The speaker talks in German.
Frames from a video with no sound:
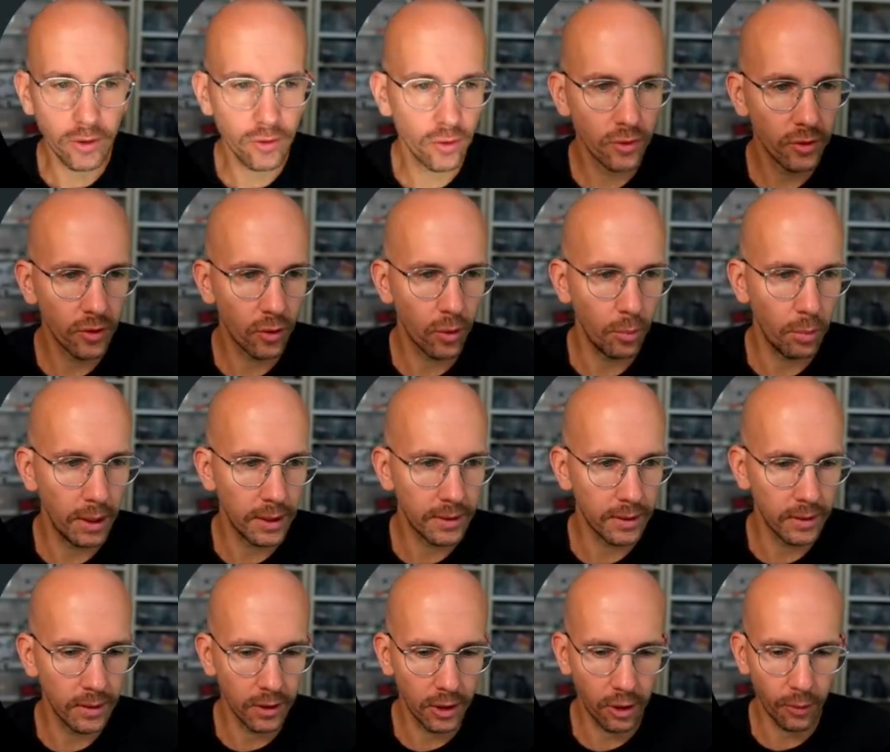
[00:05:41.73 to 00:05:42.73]
ist unser
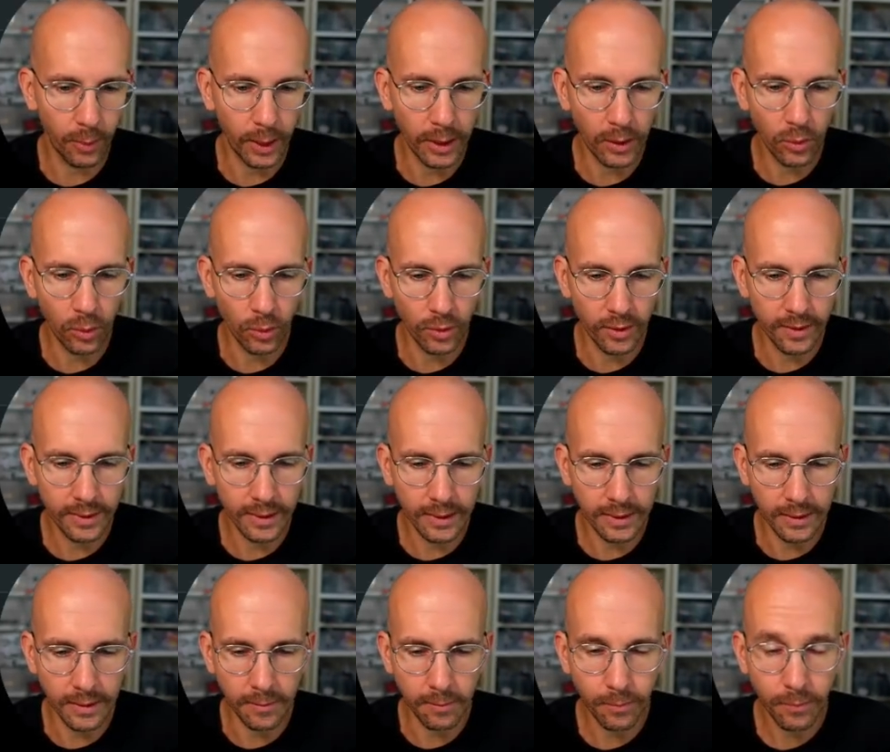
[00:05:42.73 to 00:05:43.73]
kompletter Quellcode
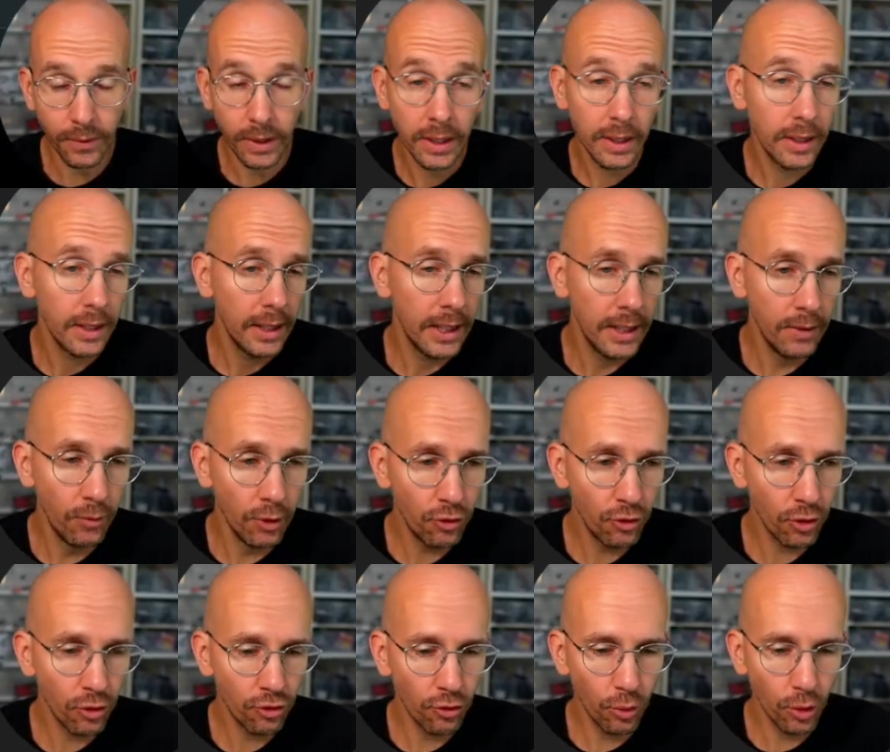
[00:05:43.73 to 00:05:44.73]
drinnen. In
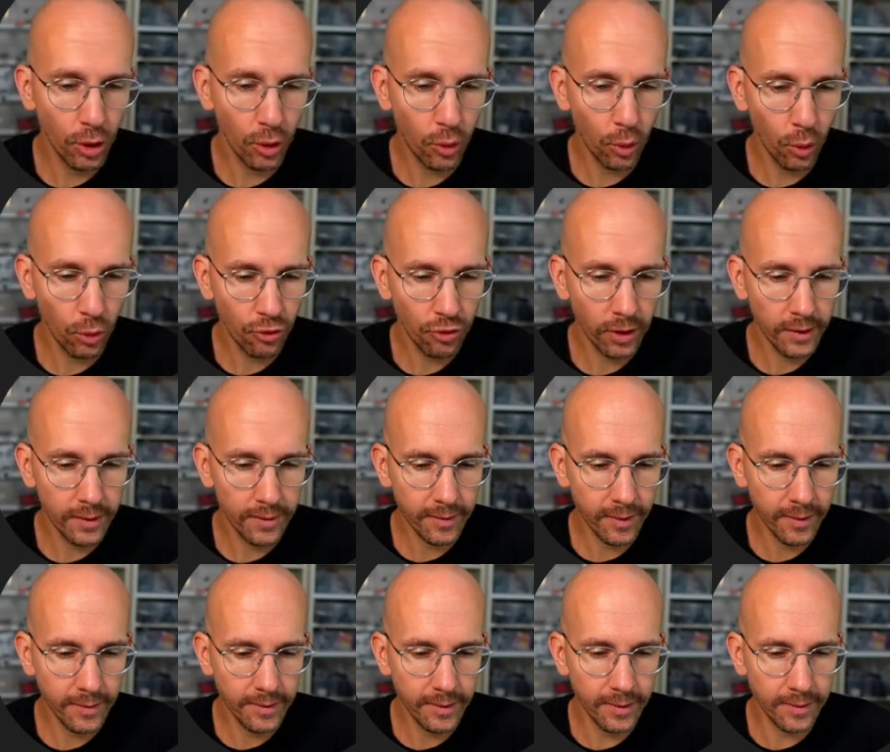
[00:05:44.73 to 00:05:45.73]
Visual Studio Code schaut das
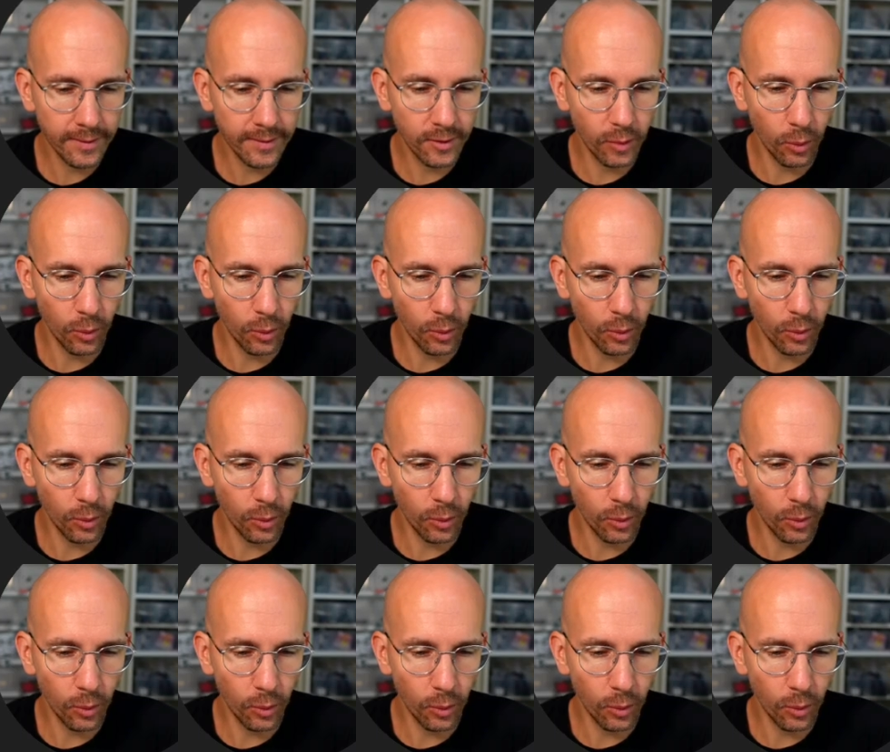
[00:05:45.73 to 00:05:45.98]
Ganze jetzt